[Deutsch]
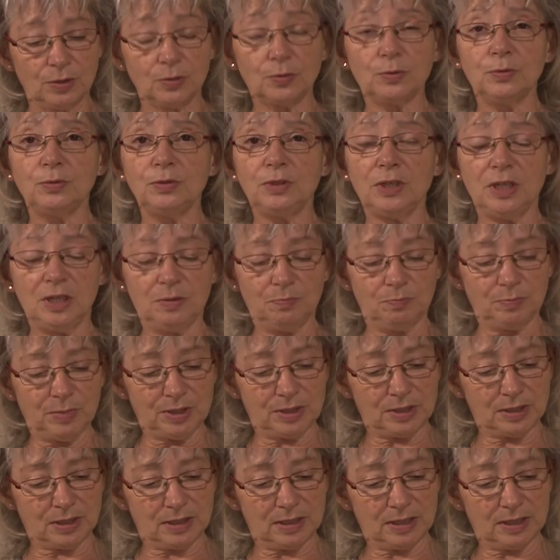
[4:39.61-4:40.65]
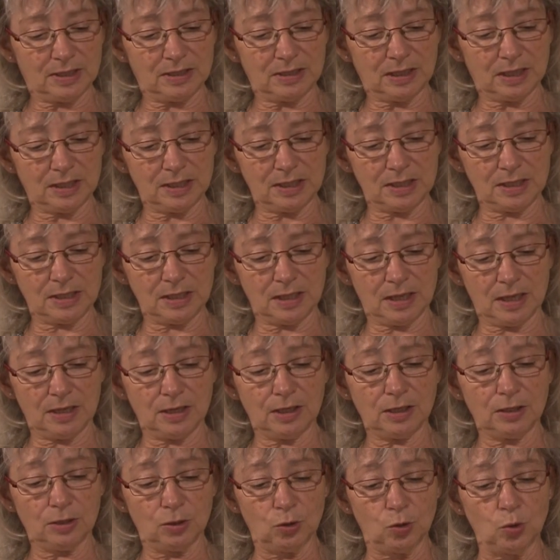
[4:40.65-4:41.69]
und ihm mit seiner Tatze
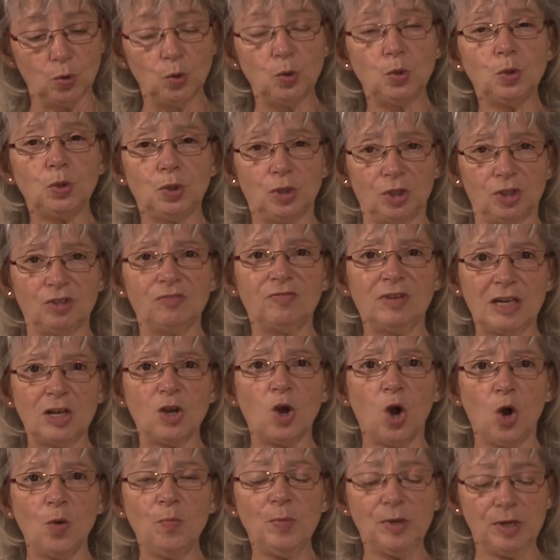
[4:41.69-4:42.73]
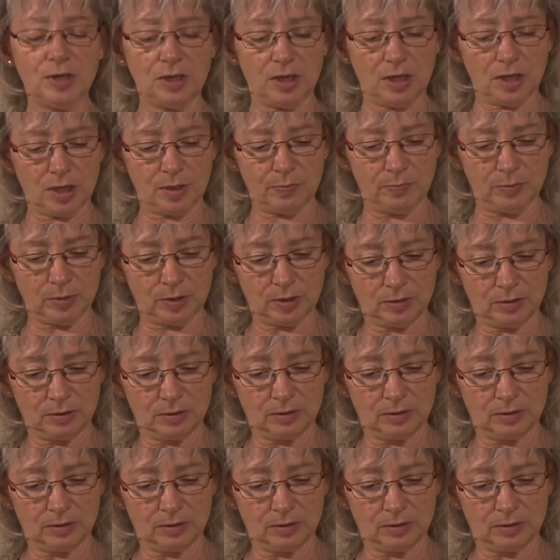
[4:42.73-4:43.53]
einen guten Willkommen geben.